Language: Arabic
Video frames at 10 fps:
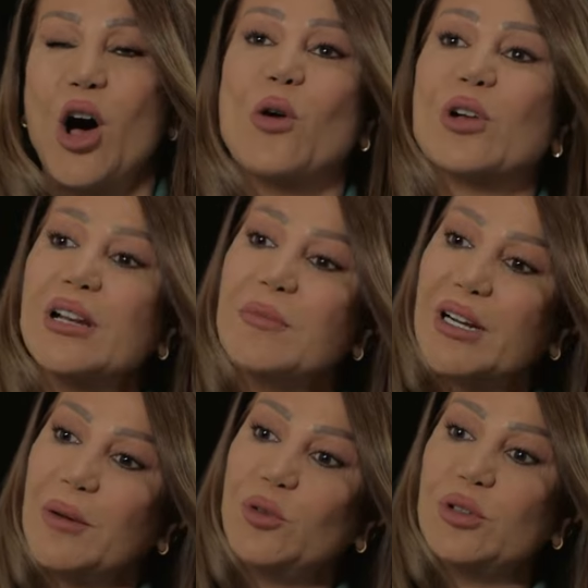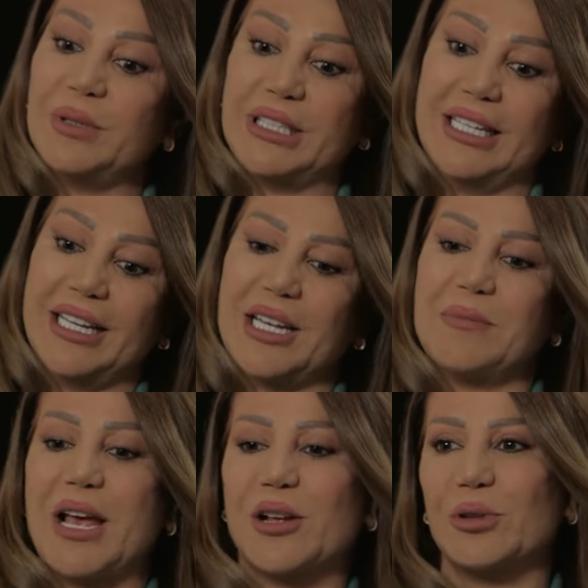وكل مرة بقول بدي أحكي
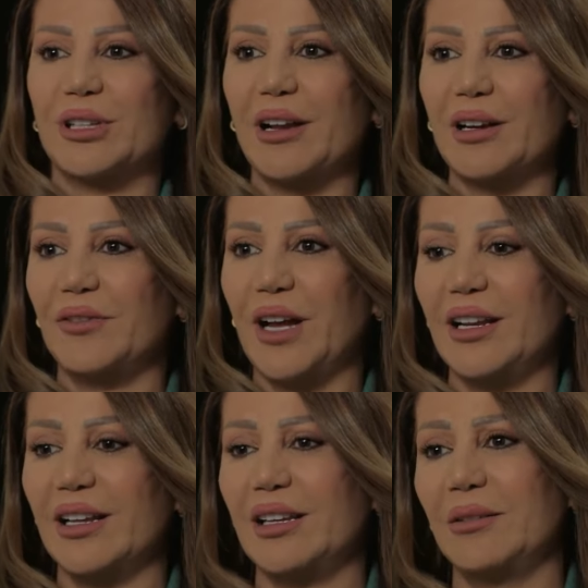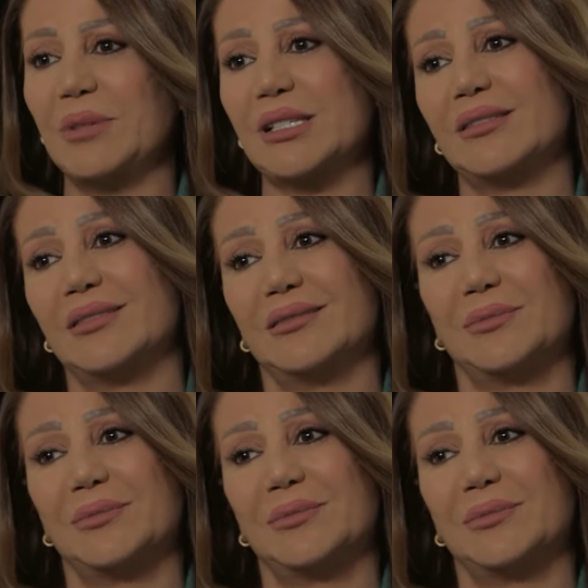معك وأتعرف عليكي بس